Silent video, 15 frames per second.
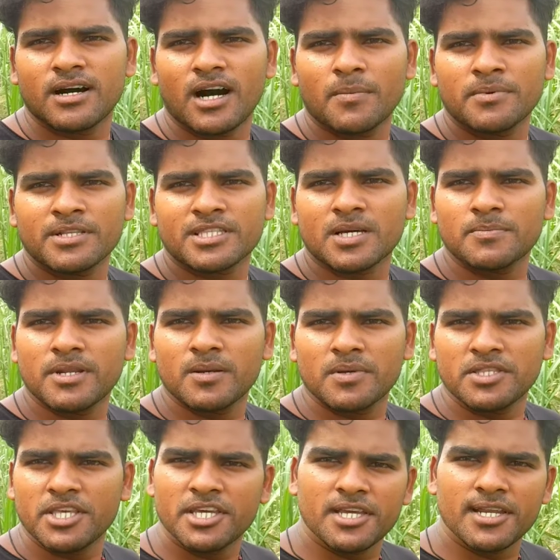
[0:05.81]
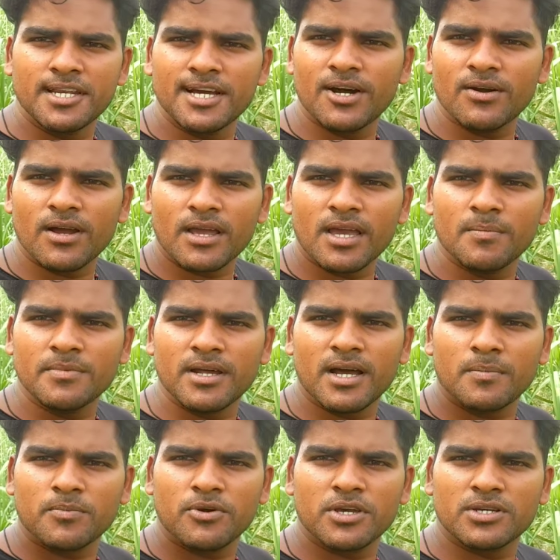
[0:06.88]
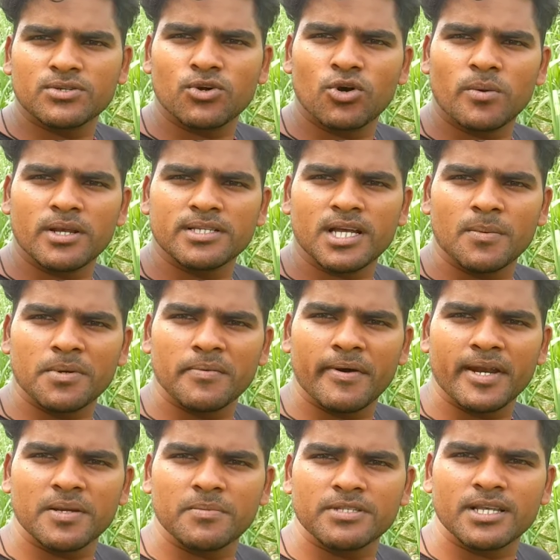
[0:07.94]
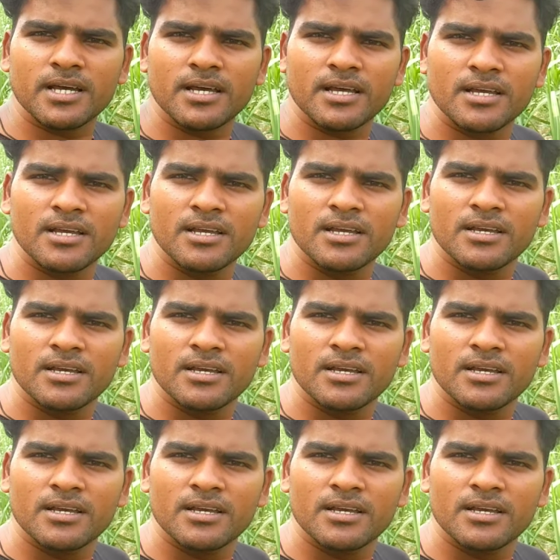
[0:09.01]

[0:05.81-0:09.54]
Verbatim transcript: आपने थंबनेल पे देख ही लिया होगा कि हमने आपको एक कोबरा सांप के बारे में बताया है